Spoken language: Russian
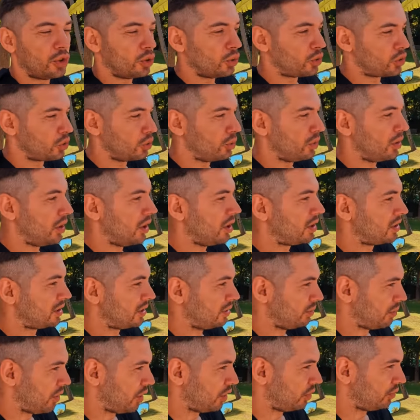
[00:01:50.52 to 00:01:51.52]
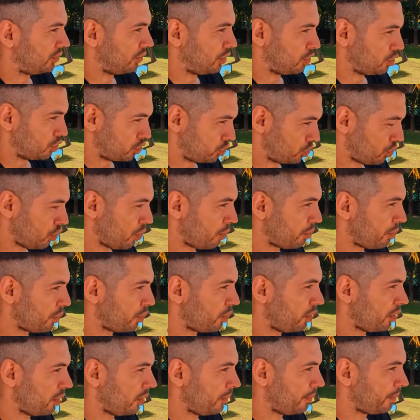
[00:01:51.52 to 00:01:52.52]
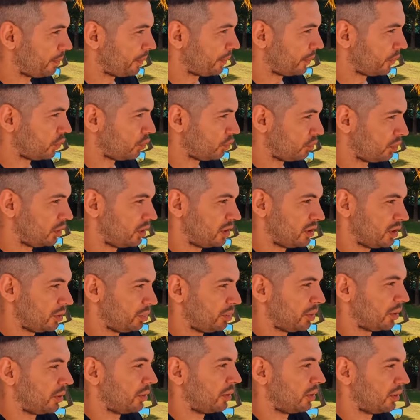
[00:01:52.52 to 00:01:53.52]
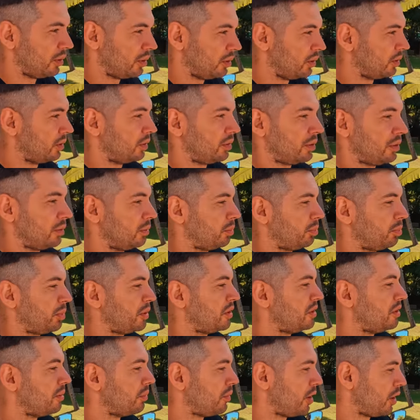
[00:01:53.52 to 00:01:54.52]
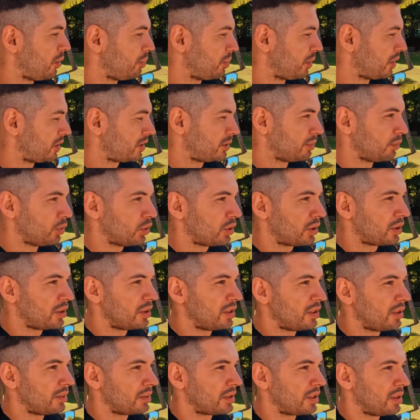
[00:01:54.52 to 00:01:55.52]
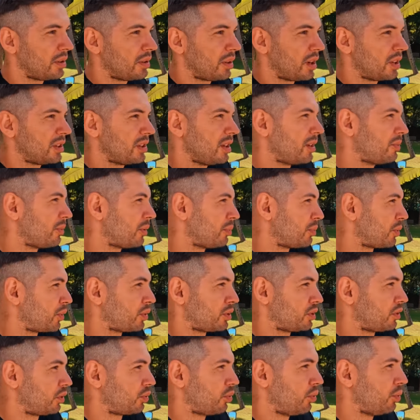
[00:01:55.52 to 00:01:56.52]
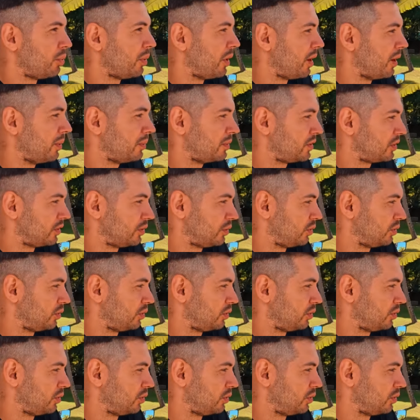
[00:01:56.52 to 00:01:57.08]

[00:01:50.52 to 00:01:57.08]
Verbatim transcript: то, что я снимаю твою жопу, ну и типа э, поднимаю просмотры тем самым, хотя мы просто купаемся.